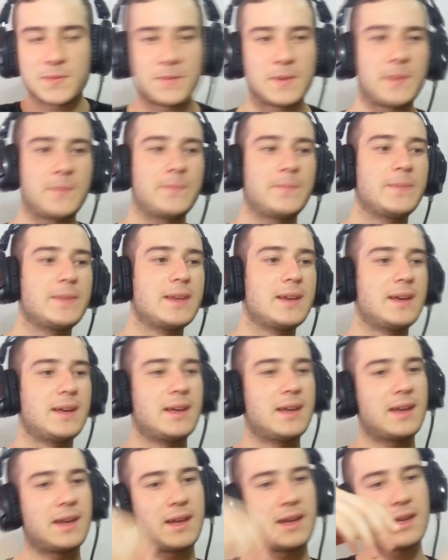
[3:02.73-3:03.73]
şimdi.
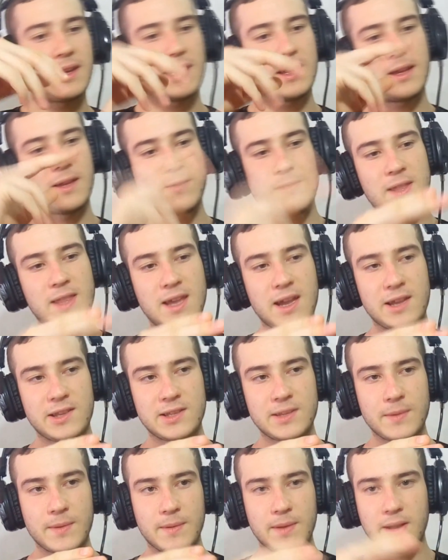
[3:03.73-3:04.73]
Ee, veda
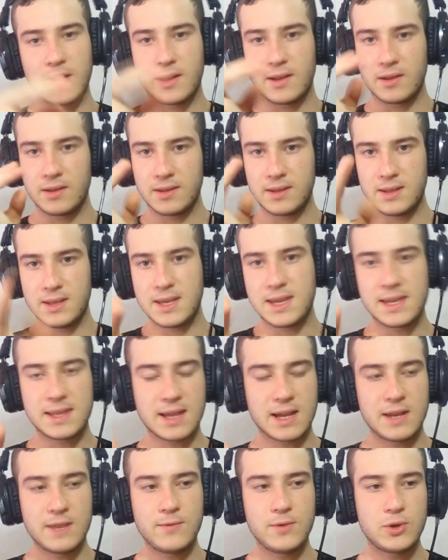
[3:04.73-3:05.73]
edeceğim ama iki
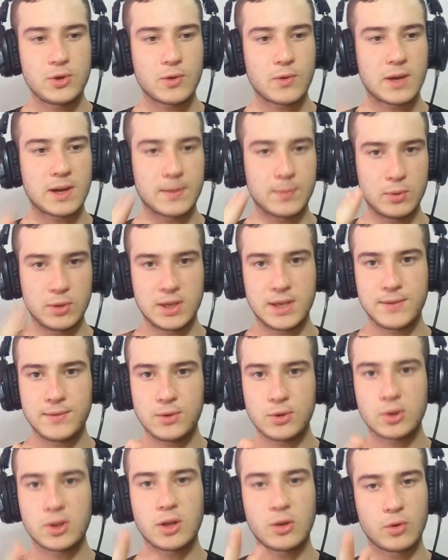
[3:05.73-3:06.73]
tane video var. Bu iki
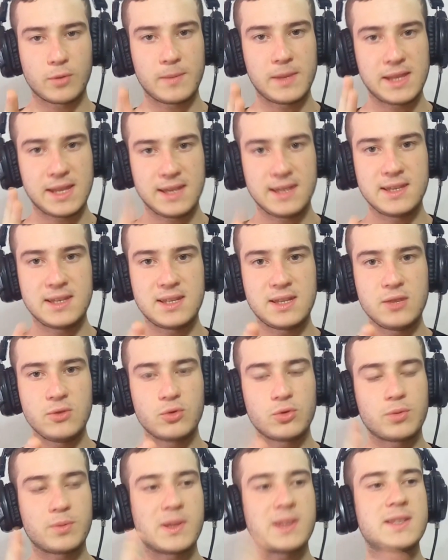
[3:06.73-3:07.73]
videoda normalde gizli
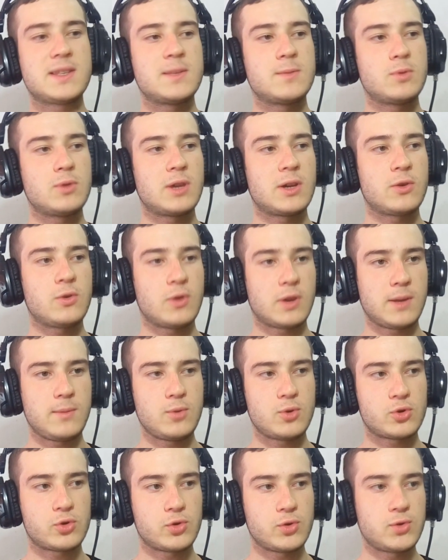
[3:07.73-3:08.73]
YouTube'da siz bunları
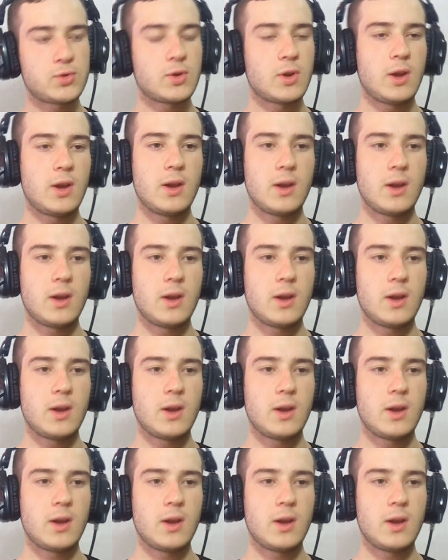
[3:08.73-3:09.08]
göremiyorsunuz.